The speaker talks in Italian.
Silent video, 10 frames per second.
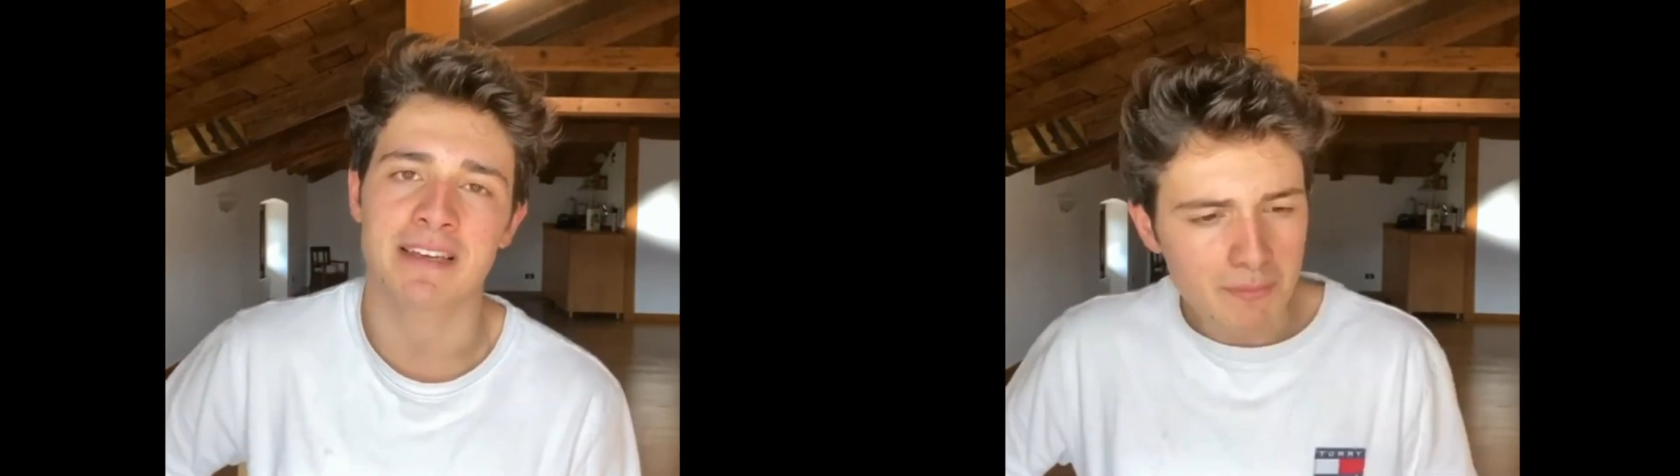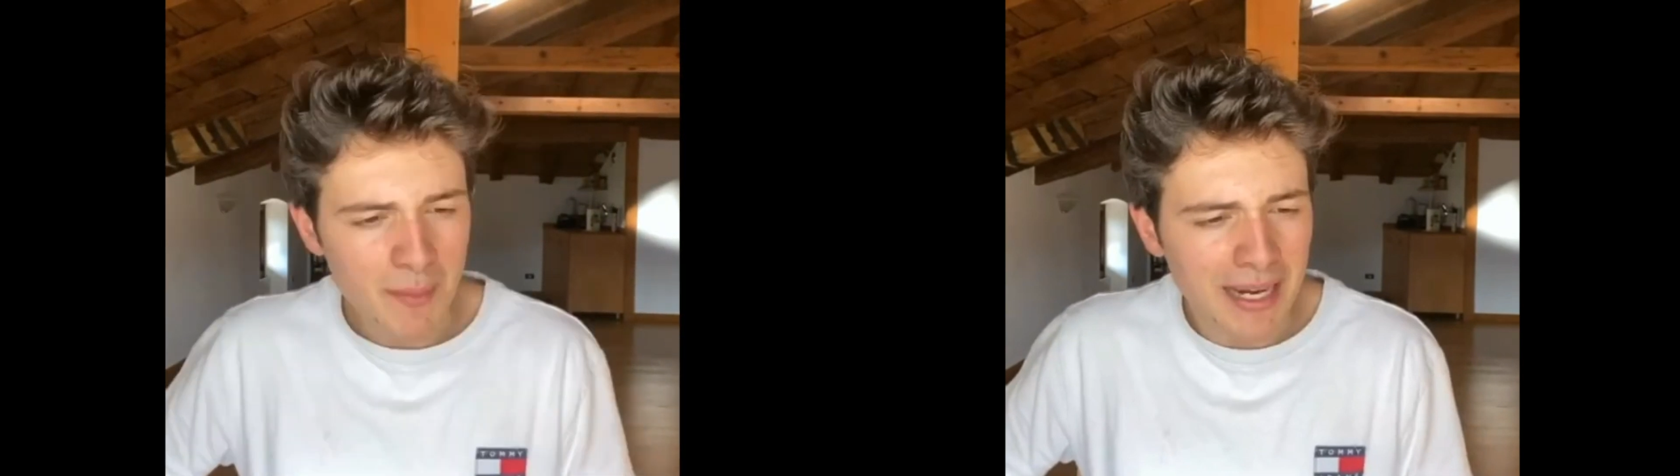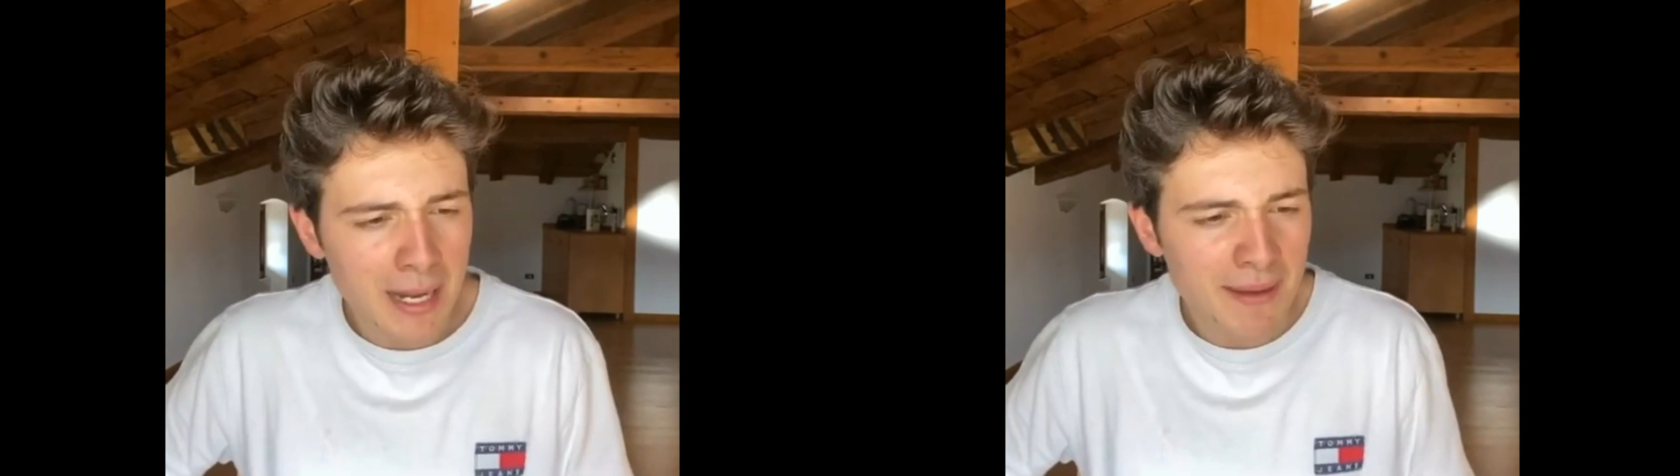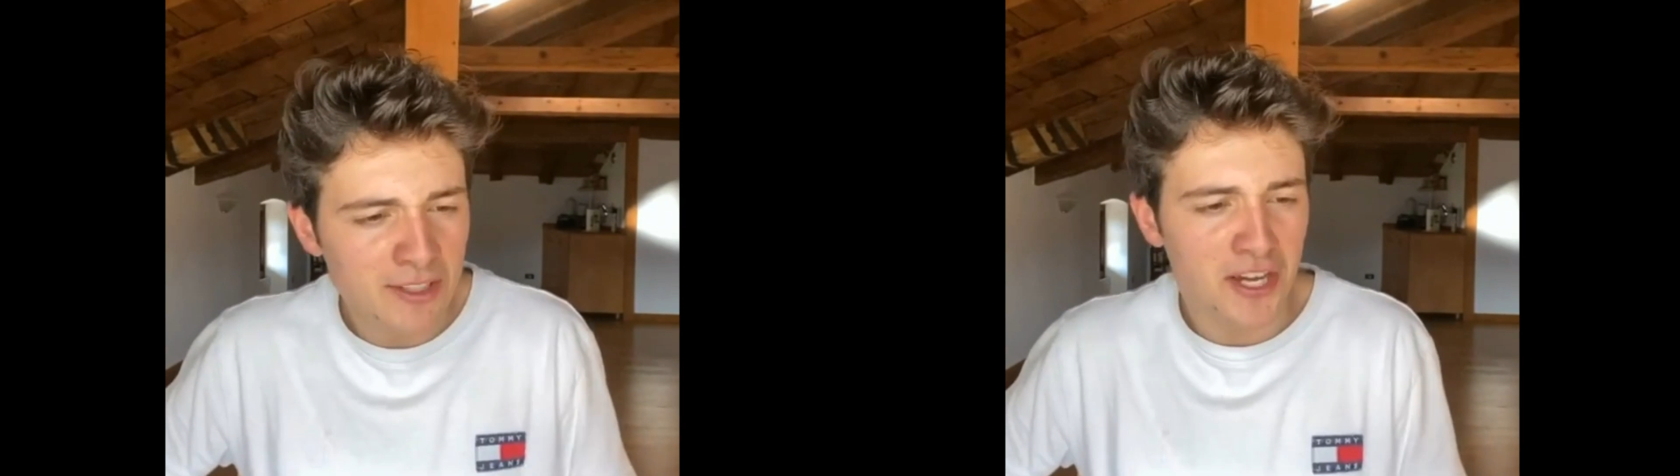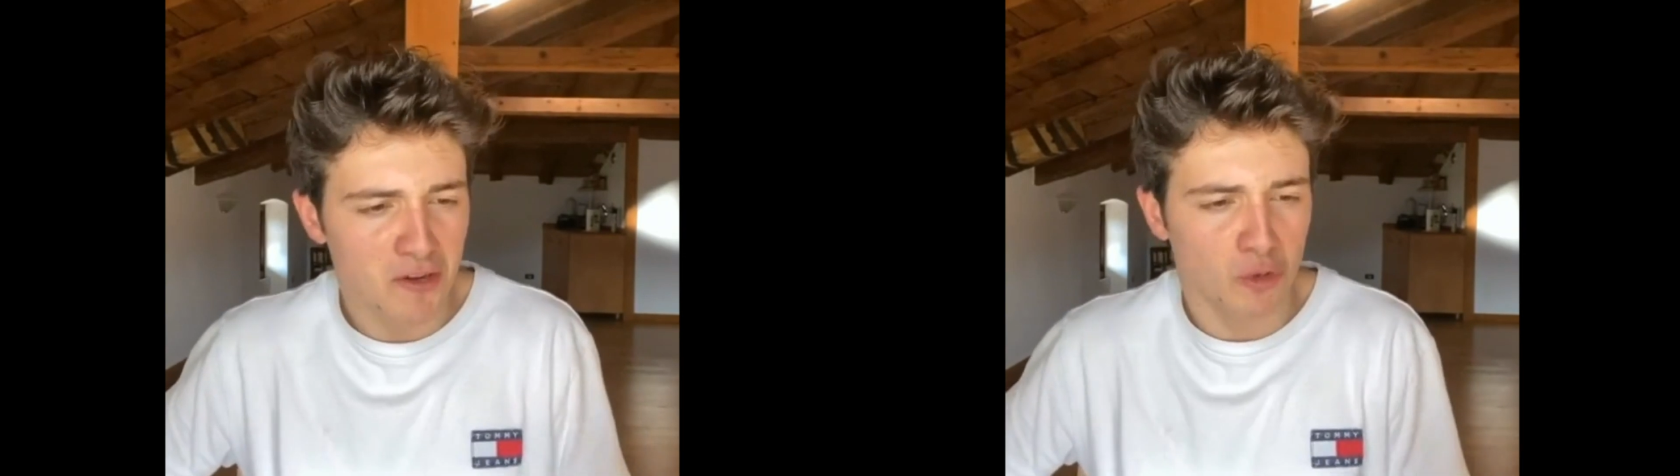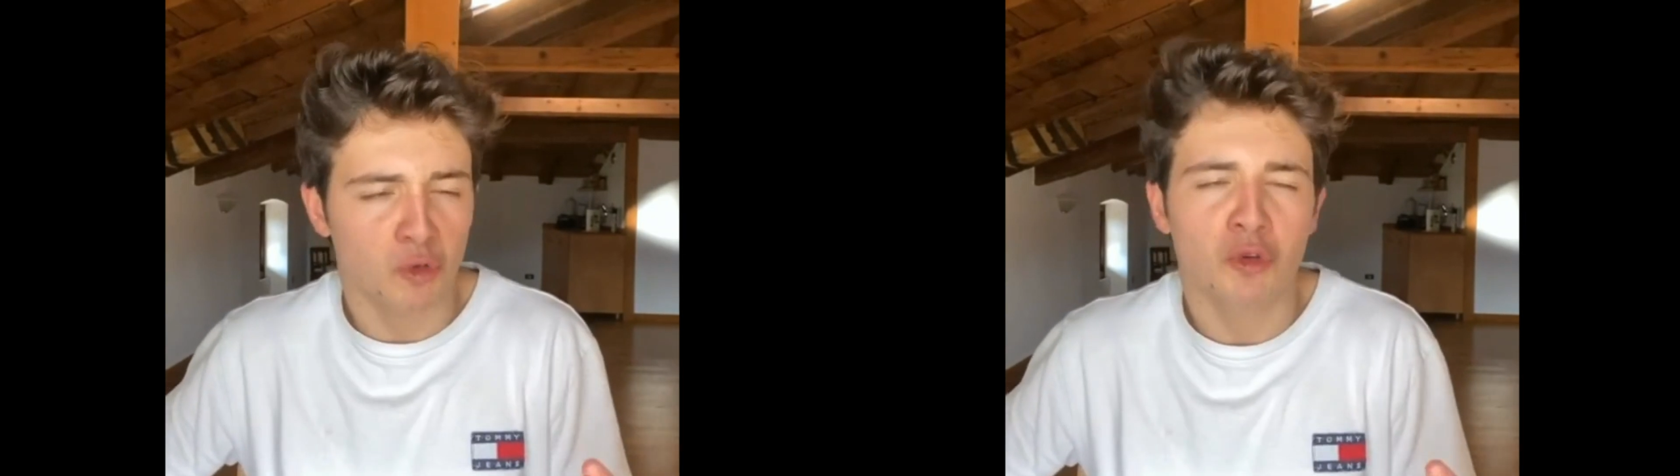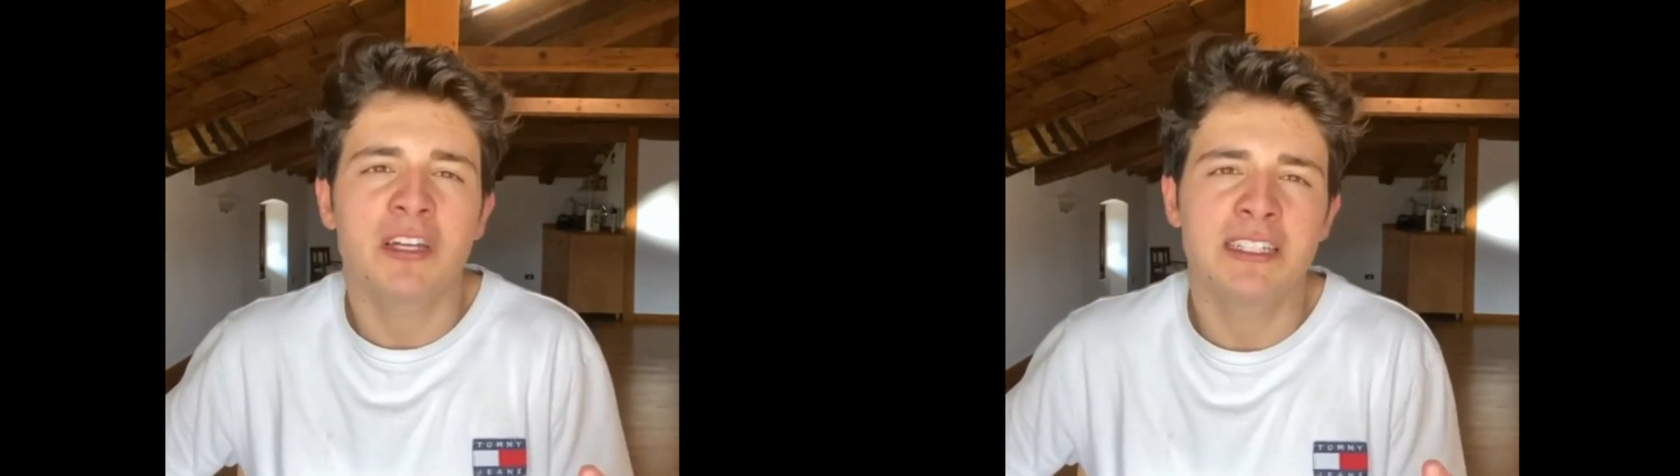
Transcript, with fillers: Mi manca mangiare 8 kg